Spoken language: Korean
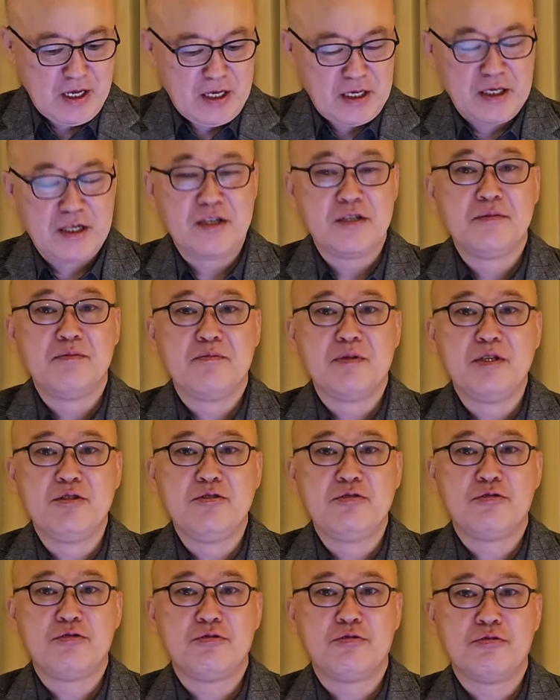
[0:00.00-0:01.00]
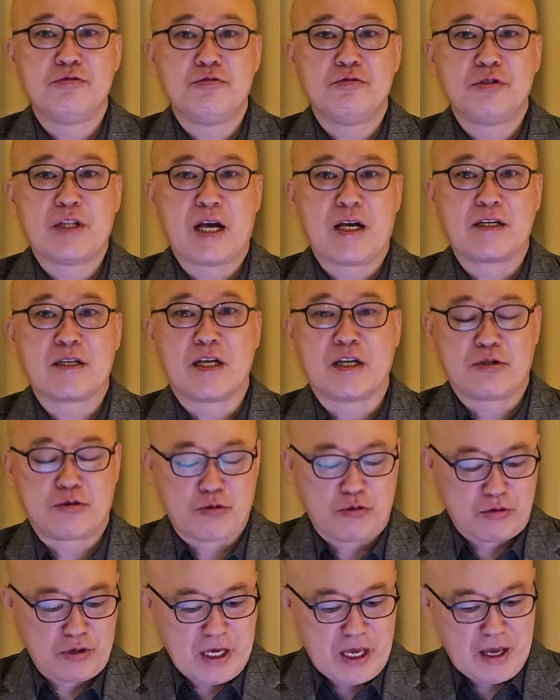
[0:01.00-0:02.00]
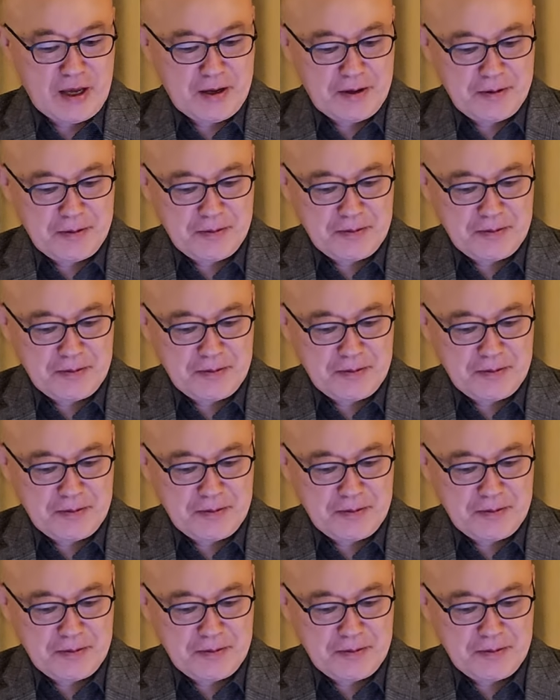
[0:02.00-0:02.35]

이런 민주당 계통의